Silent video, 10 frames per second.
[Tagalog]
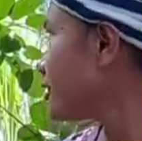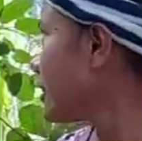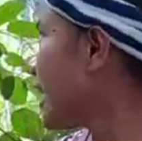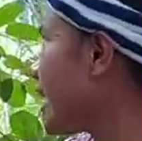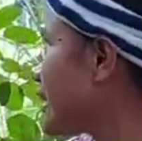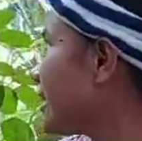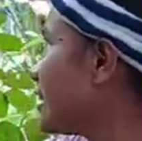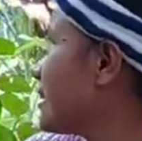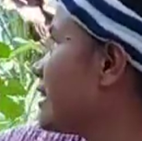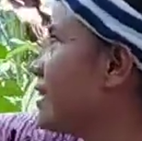so ayan.
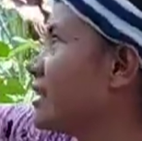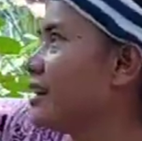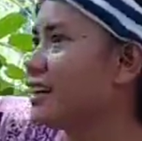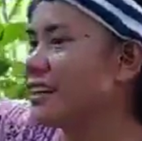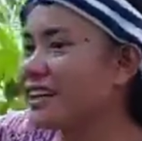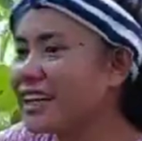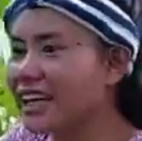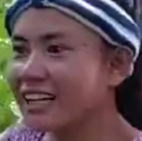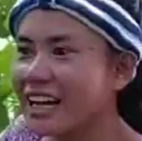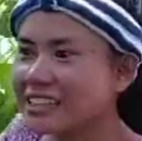Teka
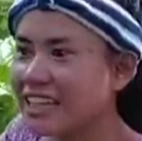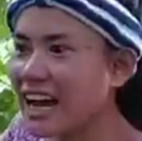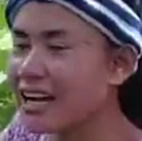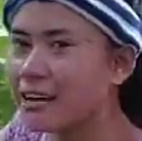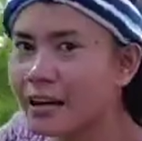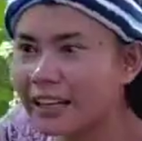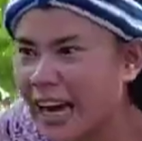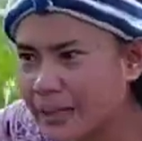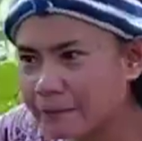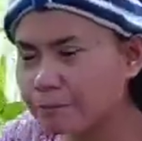lang, guys, ha.
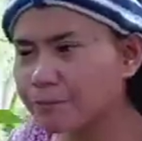Ayan.